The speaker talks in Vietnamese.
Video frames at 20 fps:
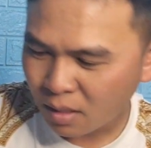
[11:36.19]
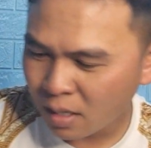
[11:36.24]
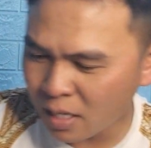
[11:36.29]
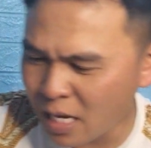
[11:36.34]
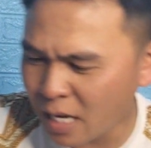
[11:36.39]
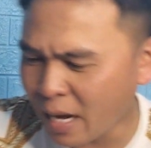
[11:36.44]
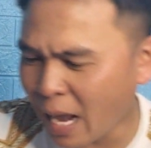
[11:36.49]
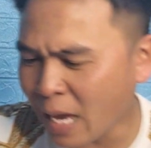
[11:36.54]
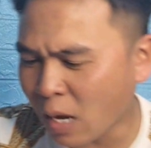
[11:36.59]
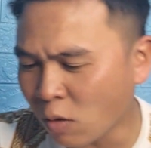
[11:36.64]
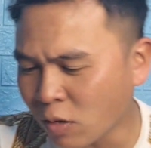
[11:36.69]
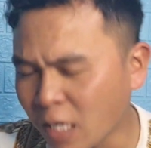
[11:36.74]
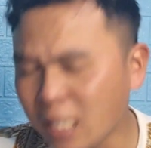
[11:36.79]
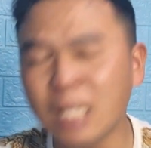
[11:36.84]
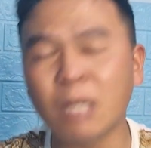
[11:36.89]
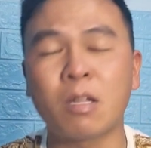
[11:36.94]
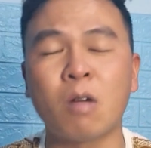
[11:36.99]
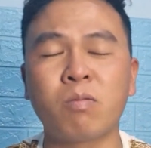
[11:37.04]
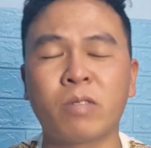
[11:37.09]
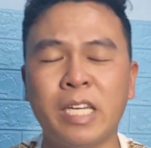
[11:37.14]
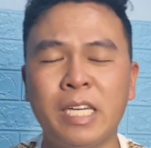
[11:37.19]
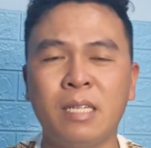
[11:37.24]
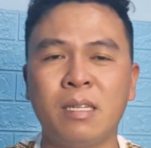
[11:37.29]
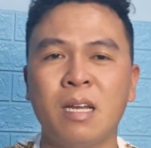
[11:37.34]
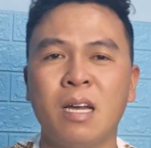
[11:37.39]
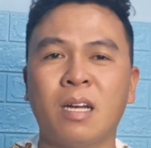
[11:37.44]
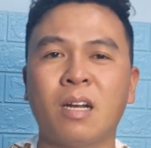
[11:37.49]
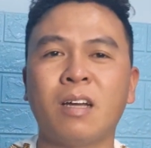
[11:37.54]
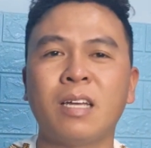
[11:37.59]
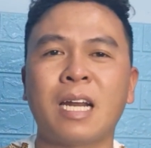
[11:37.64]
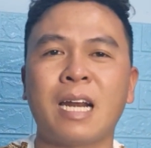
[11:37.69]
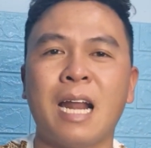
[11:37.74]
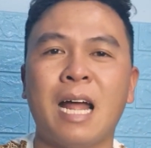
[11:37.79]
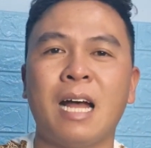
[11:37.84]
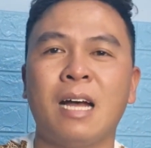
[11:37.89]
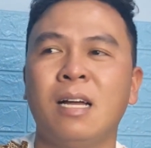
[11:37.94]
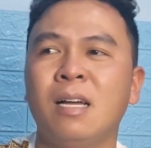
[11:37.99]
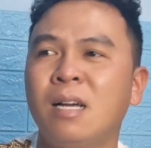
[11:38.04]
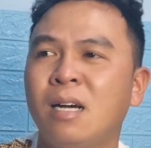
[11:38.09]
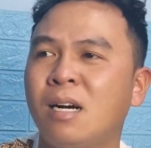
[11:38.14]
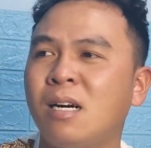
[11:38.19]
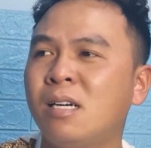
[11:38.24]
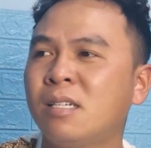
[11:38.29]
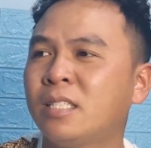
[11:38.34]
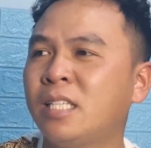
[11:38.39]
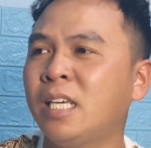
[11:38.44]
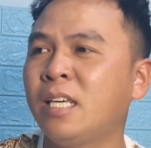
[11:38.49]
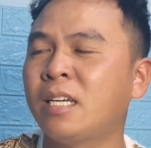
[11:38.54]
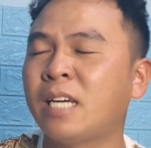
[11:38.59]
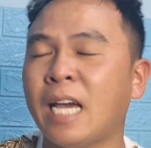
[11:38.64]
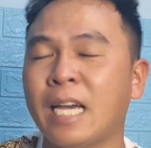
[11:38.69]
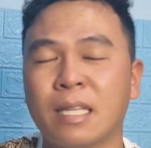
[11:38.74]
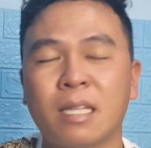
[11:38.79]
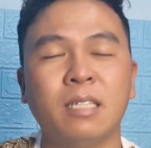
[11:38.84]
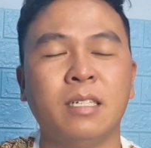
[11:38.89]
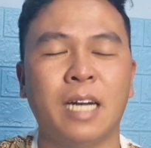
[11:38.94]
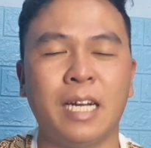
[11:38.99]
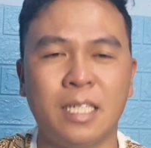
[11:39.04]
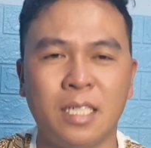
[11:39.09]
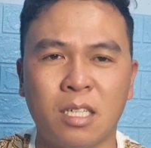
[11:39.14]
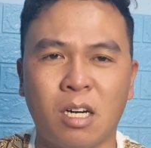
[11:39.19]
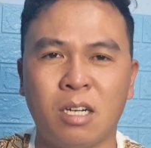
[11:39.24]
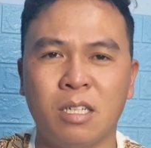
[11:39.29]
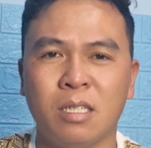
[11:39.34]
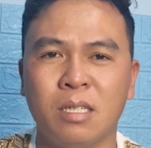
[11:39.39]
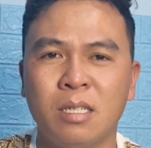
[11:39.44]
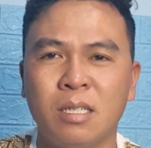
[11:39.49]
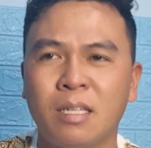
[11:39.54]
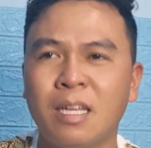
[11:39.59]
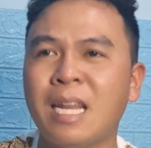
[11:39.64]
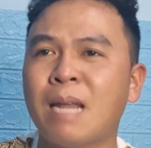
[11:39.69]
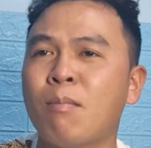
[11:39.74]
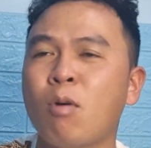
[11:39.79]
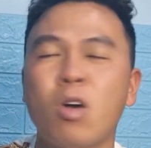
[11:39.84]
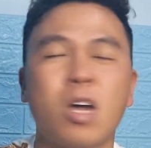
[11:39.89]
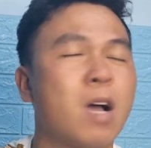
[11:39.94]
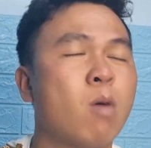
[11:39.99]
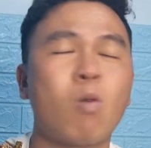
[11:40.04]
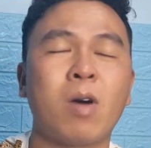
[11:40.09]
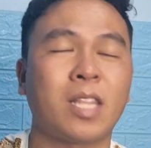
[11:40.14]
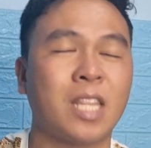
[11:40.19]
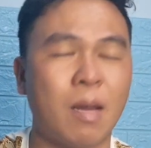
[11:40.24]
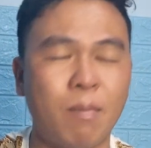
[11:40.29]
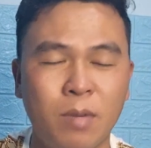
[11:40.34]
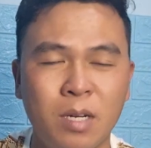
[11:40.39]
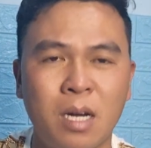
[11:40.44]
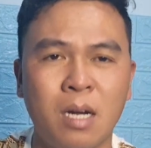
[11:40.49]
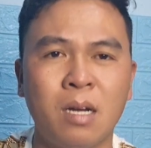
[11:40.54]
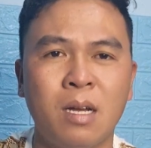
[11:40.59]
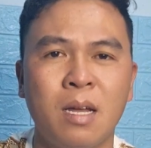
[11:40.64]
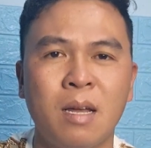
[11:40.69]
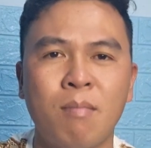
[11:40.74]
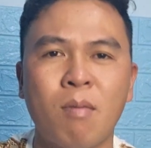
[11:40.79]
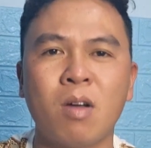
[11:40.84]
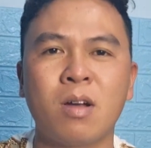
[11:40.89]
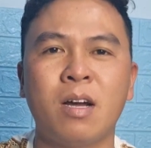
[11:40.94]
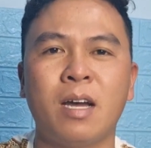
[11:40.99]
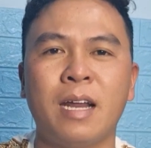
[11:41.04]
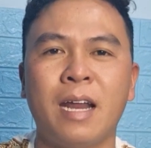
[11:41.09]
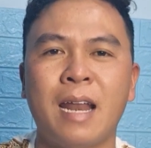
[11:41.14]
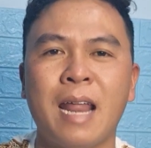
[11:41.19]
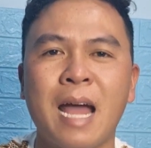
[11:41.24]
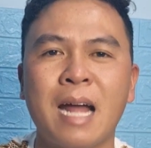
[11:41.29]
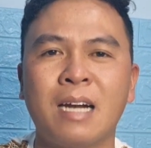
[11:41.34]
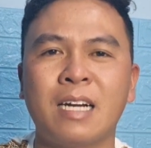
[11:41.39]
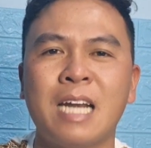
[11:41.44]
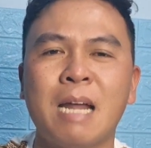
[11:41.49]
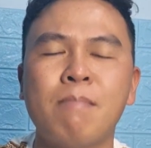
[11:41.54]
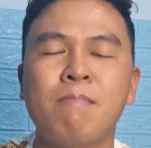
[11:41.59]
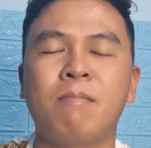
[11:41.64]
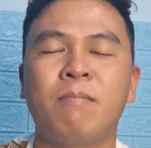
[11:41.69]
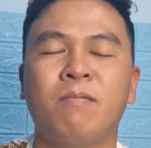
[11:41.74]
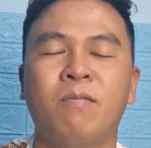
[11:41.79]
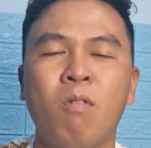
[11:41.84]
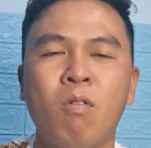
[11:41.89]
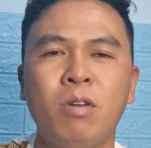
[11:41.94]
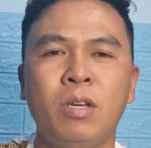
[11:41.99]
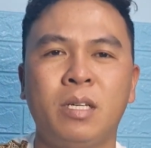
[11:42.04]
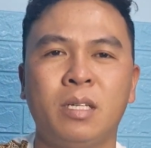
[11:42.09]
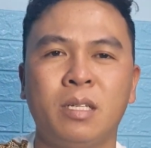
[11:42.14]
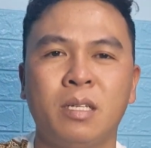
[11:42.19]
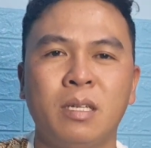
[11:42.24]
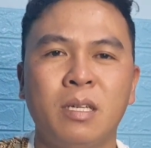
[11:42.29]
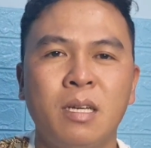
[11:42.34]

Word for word: hiện nay có rất nhiều thông tin nói rằng là ờ, di ghẻ tử hình rồi nên là mọi người không quan tâm nữa mọi người đang nằm vui